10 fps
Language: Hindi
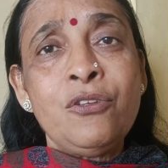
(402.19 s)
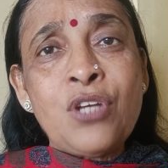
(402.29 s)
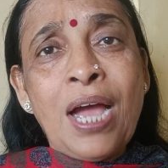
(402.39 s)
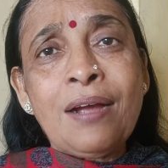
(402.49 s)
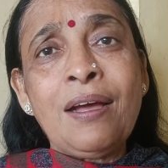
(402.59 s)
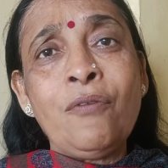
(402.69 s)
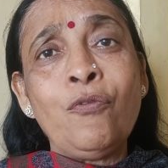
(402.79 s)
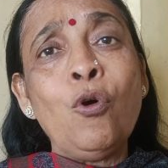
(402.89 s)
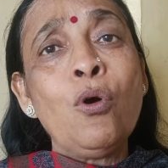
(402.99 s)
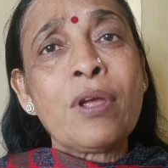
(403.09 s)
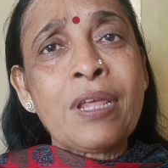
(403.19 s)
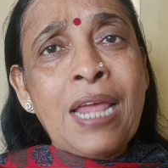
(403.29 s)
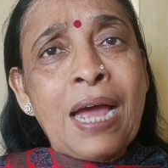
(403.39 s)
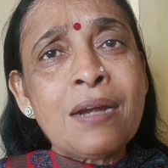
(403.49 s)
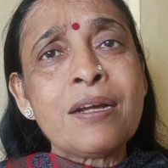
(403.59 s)
जाकर वो
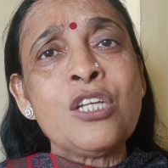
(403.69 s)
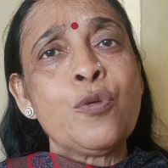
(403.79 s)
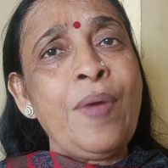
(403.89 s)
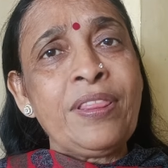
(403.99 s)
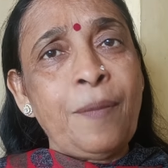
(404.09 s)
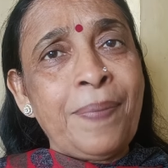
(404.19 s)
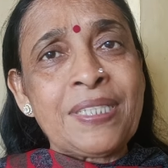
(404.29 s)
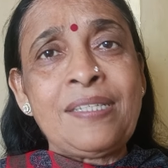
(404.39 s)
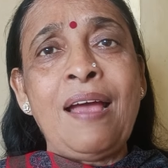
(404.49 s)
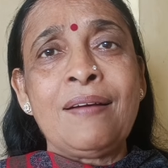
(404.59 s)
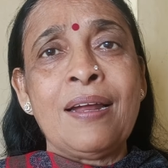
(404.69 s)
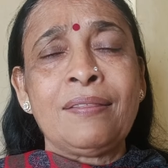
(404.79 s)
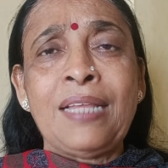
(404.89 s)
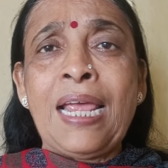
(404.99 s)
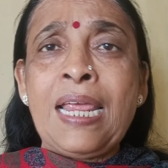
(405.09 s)
ज्ञानगंज में तपस्या
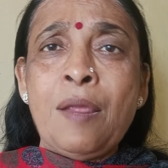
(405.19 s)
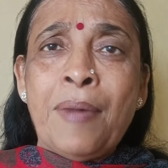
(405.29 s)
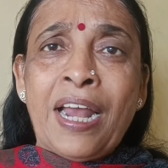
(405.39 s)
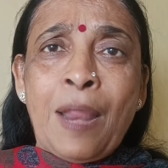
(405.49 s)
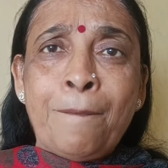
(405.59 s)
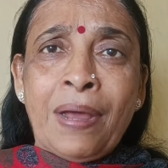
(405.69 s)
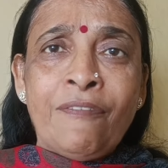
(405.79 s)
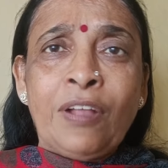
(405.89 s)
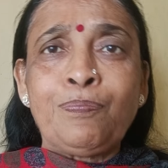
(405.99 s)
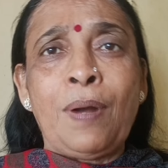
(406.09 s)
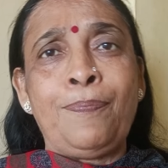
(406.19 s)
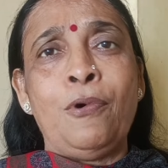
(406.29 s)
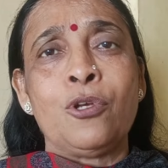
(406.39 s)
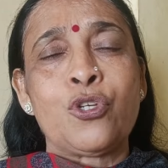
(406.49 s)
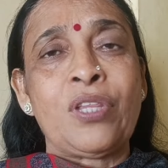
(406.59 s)
करते हैं हिमालय पर्वत पर
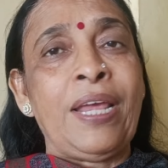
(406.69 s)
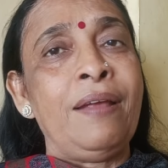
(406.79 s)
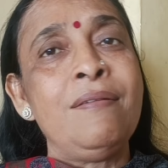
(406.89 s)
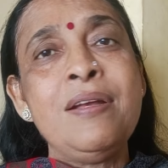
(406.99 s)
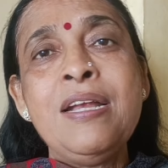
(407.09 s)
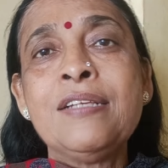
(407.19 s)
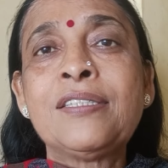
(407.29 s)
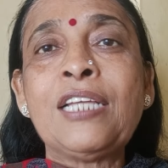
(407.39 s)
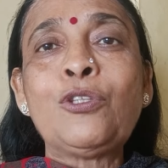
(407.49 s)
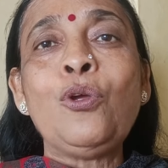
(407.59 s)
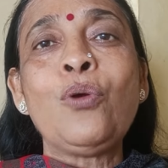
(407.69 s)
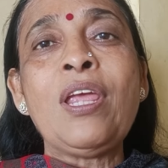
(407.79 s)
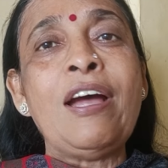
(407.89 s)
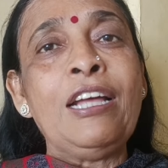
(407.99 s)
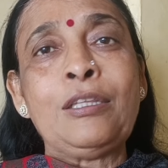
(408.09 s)
पहुंचते हैं
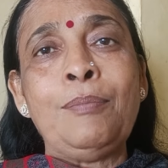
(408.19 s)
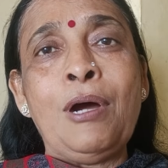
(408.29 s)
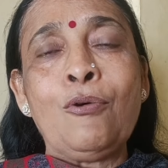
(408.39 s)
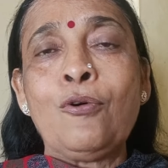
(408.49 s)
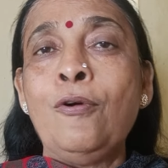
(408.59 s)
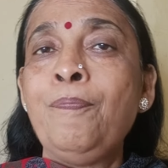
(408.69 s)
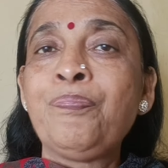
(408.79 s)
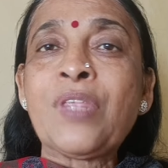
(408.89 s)
सतयुगी आत्माओं को